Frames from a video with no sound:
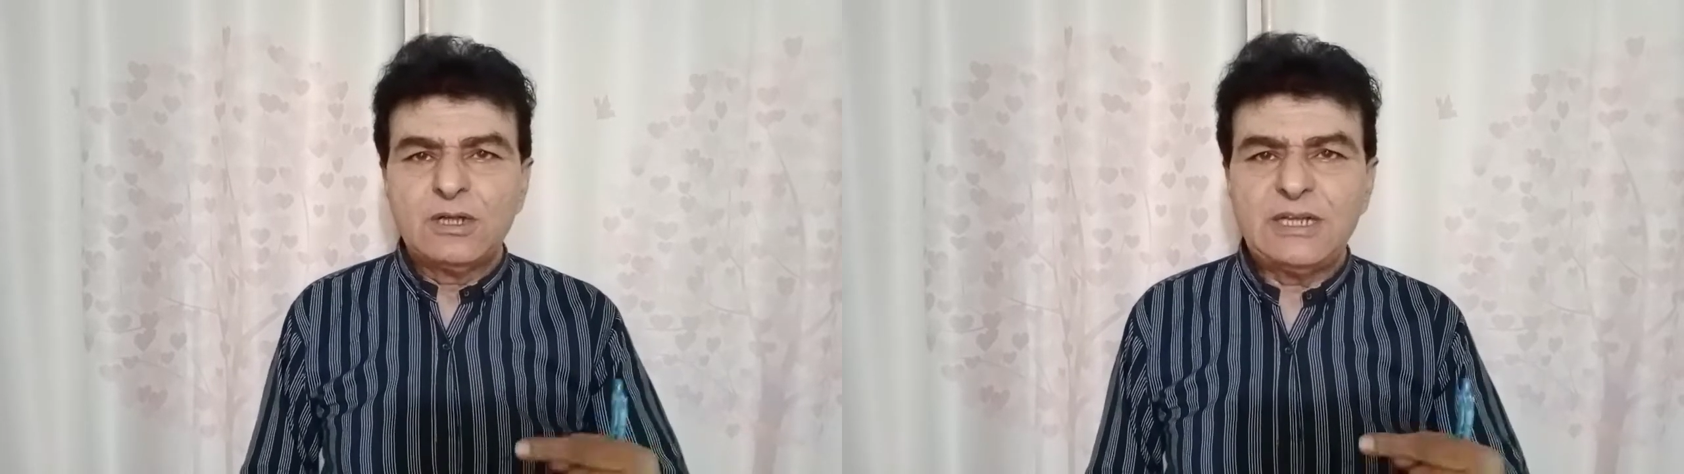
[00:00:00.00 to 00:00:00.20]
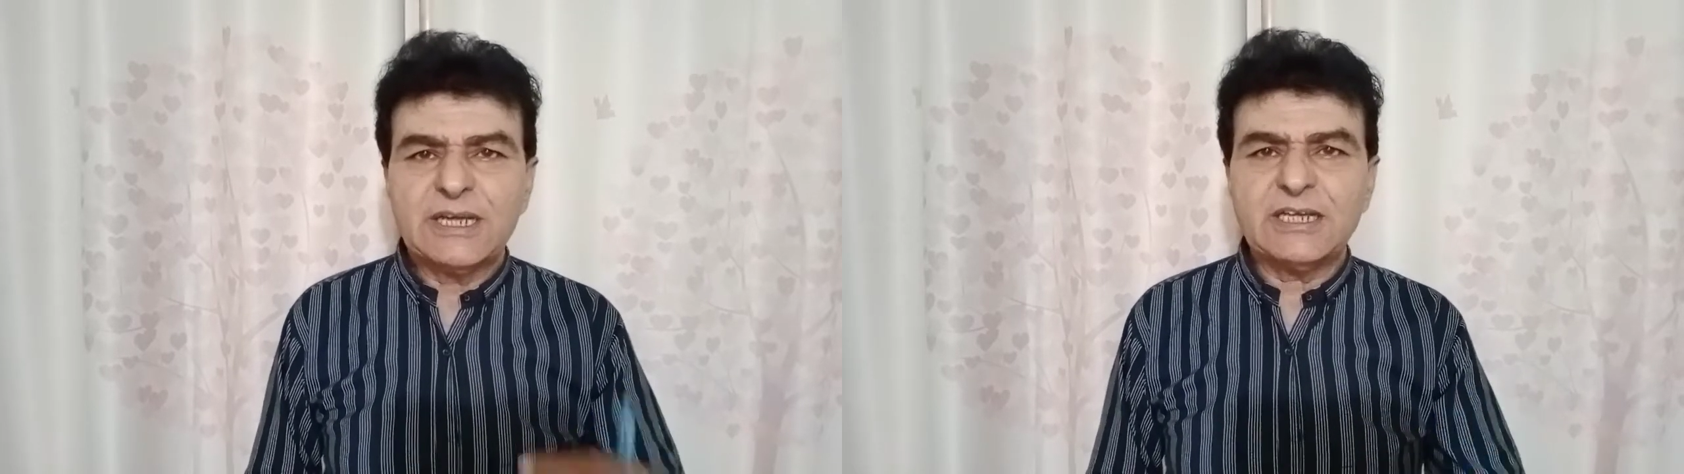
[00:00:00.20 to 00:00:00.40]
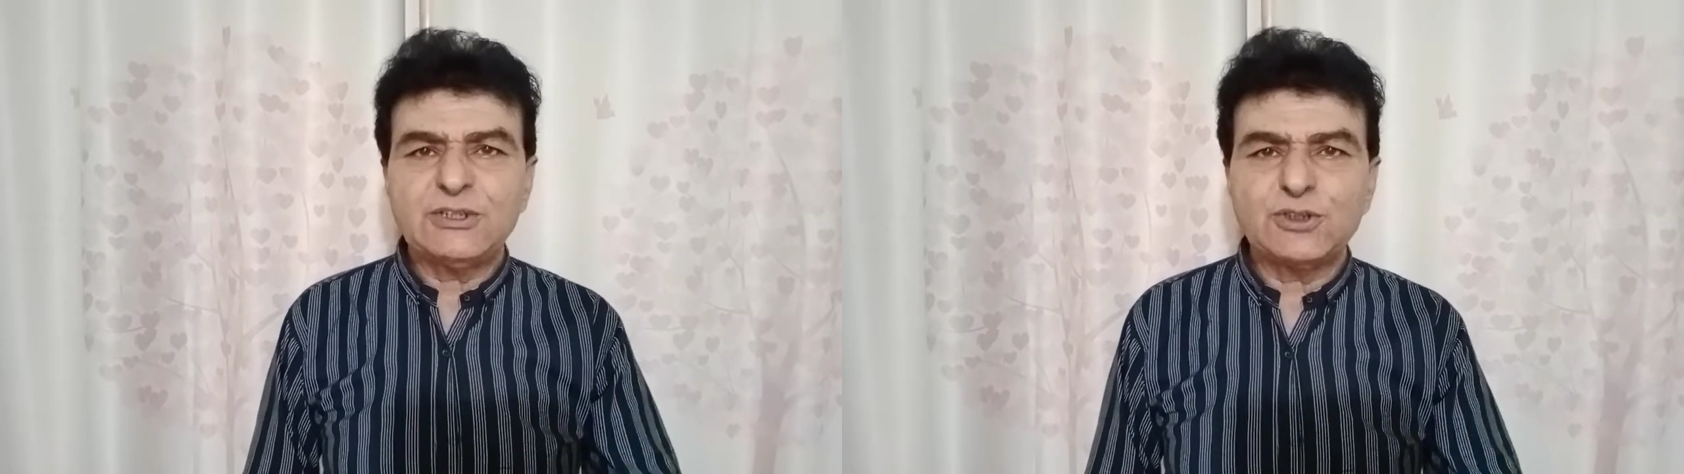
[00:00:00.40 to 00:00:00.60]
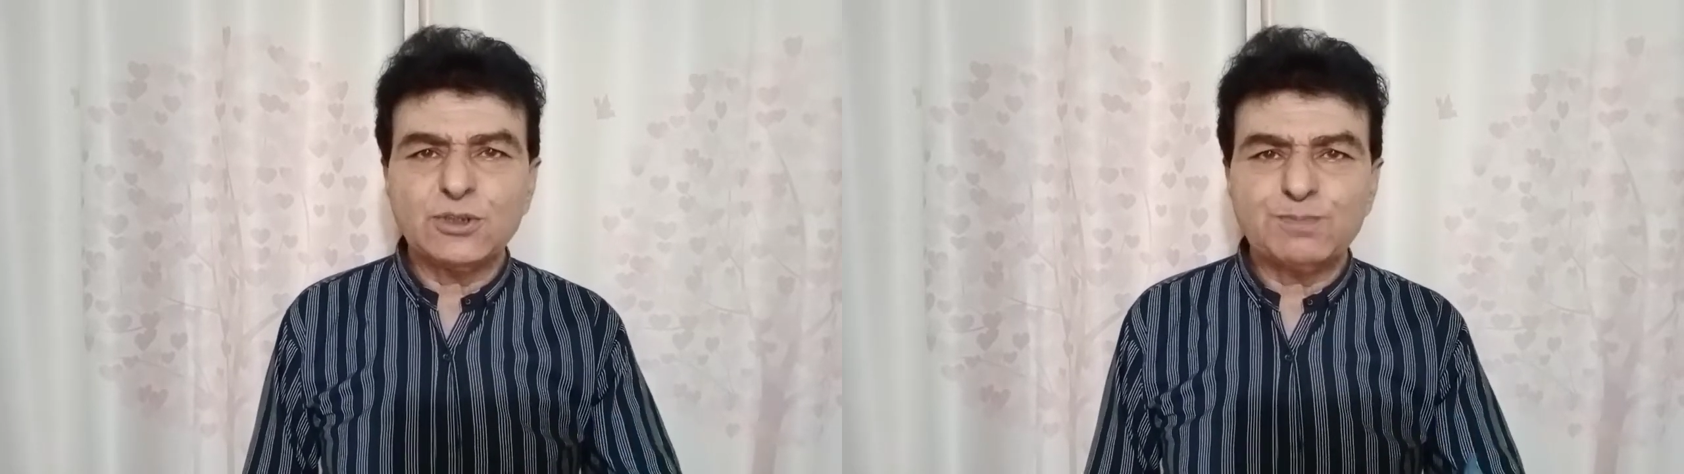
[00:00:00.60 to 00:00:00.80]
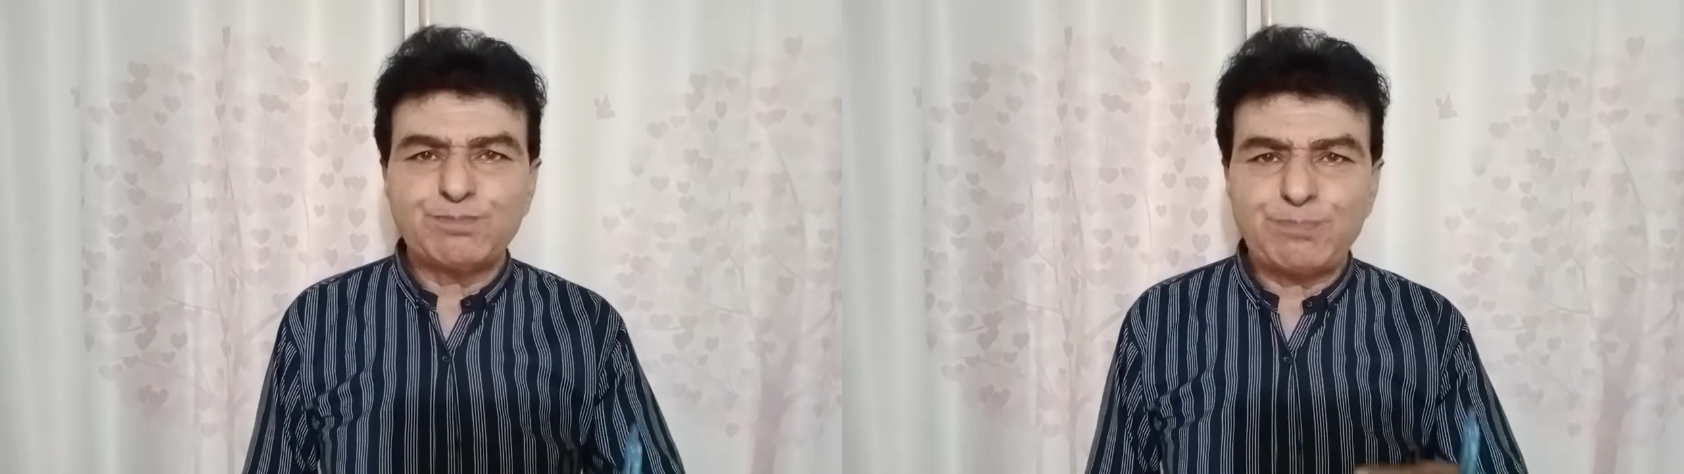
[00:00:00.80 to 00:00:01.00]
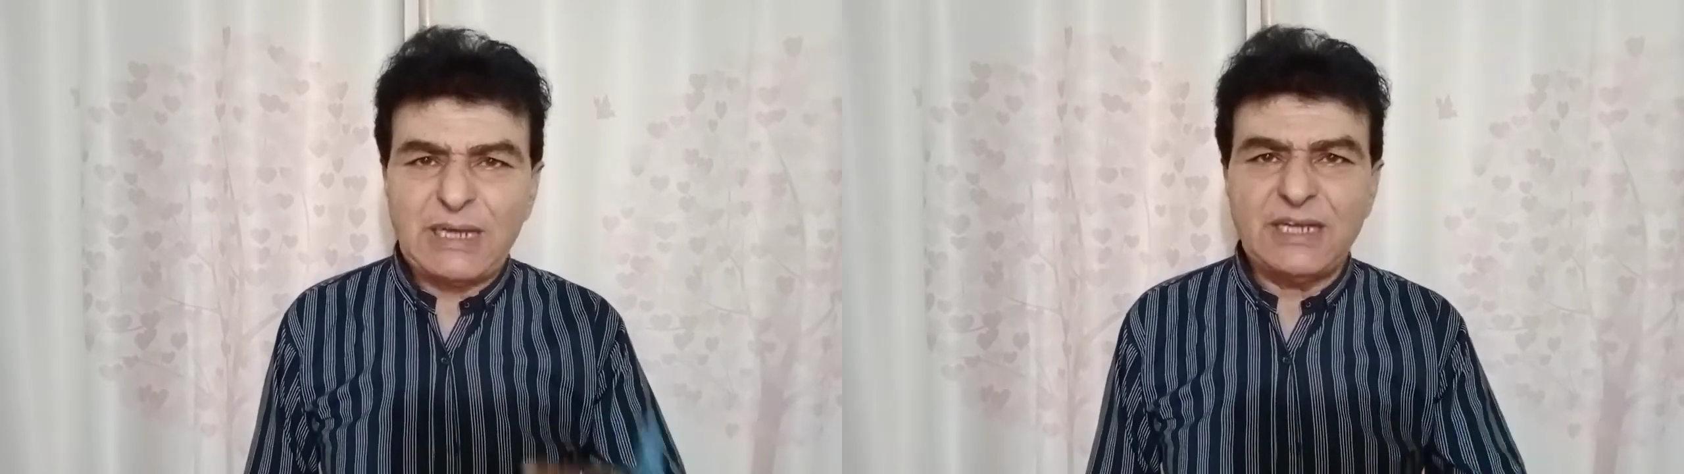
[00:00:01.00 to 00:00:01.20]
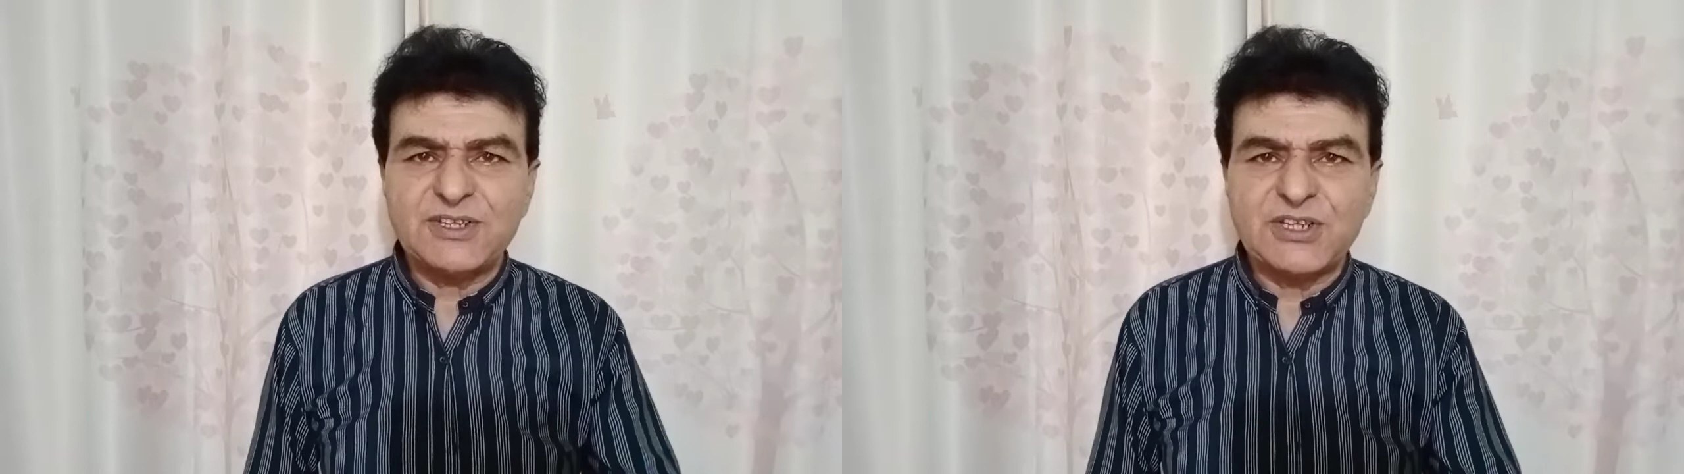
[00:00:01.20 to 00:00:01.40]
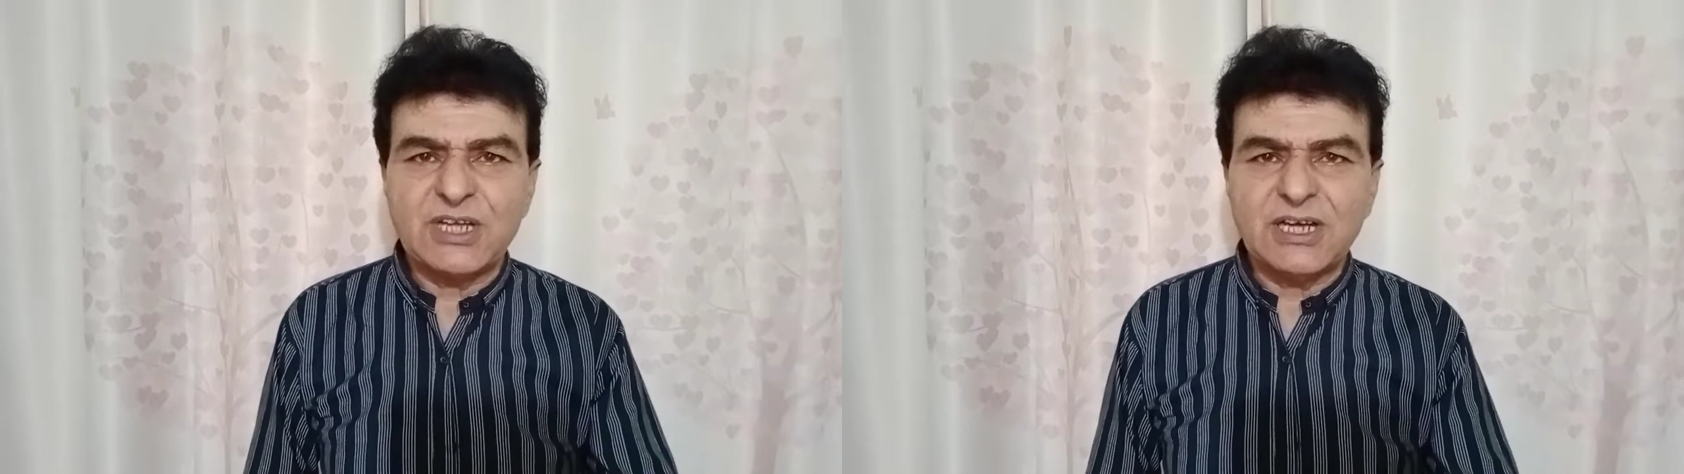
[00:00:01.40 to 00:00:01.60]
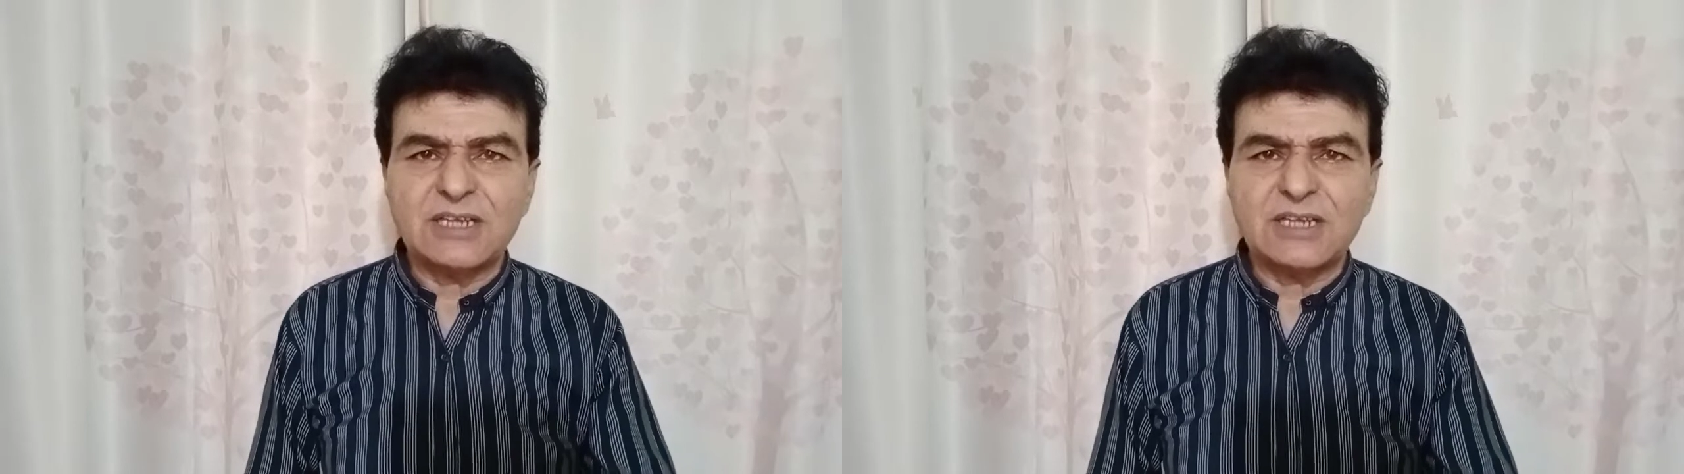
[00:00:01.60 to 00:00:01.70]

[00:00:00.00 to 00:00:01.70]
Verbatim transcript: लेकिन जो पहले जीता